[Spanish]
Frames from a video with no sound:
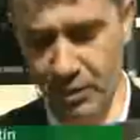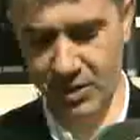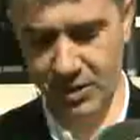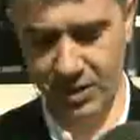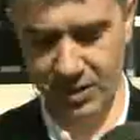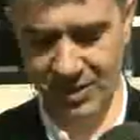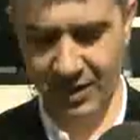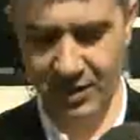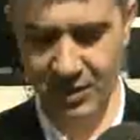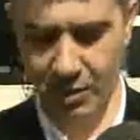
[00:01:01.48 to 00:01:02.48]
es que
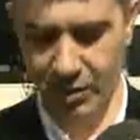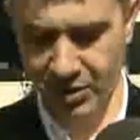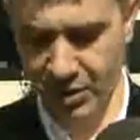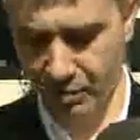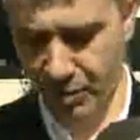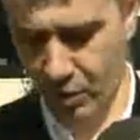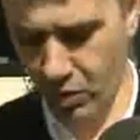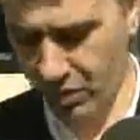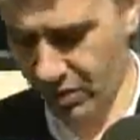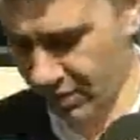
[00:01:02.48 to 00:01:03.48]
siguen sin abrirse, pero
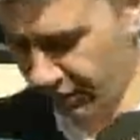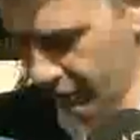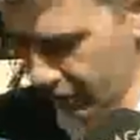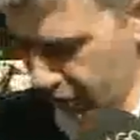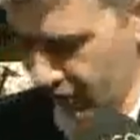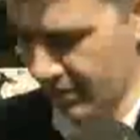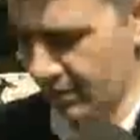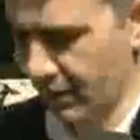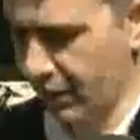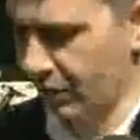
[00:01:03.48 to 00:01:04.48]
en este folleto de las
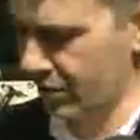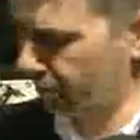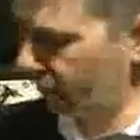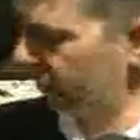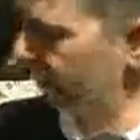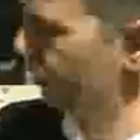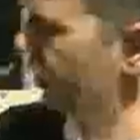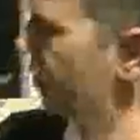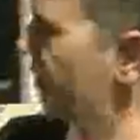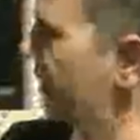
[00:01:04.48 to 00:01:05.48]
instalaciones deportivas
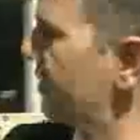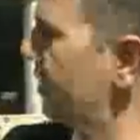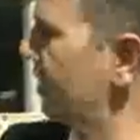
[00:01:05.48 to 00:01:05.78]
municipales